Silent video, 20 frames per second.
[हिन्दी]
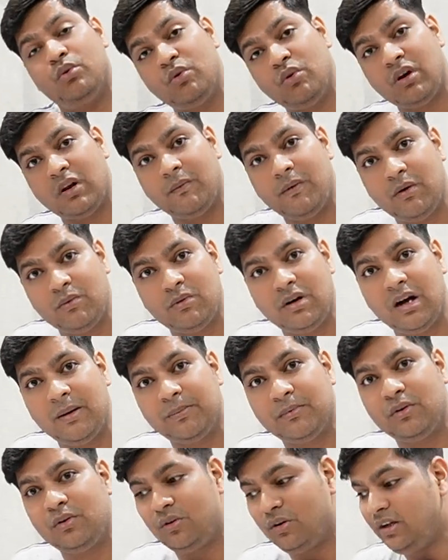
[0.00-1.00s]
दोनों करवाऊंगा
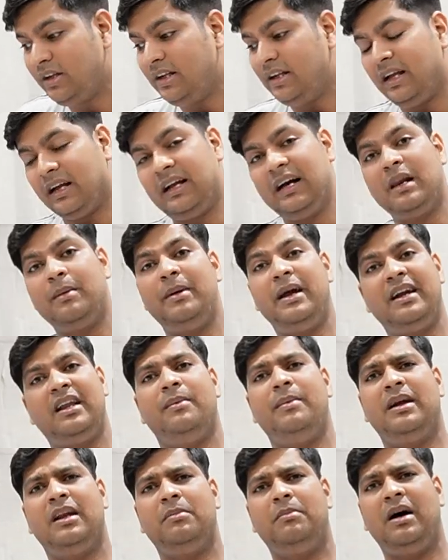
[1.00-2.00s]
आपको घर बैठे
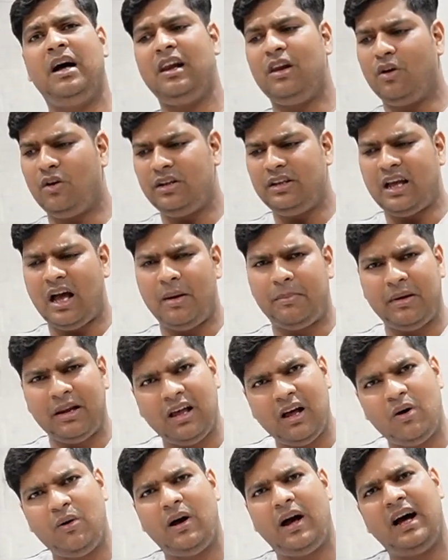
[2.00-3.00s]
बैठे मान लो यहाँ पर
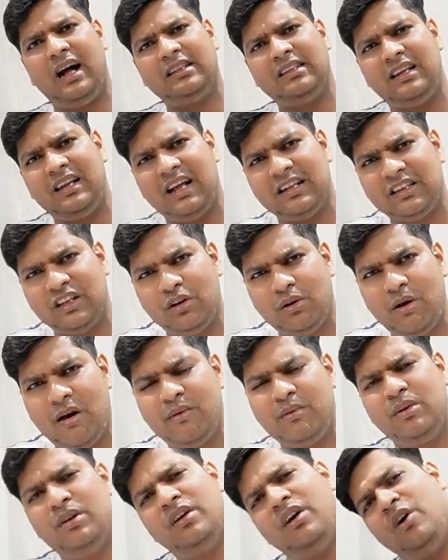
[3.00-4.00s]
आओ हाथ हिलाते हो
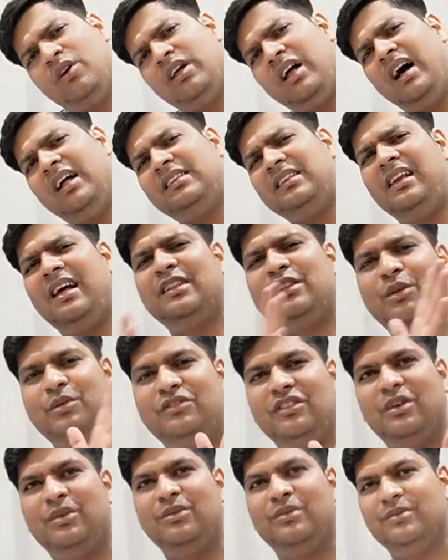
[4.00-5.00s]
आओ और हाथ हिलाते हो
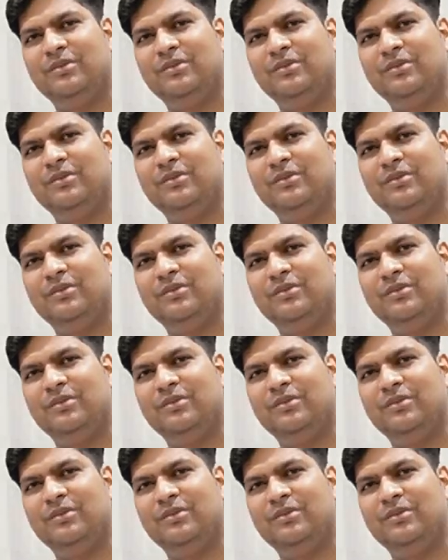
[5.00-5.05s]
जाओ भाई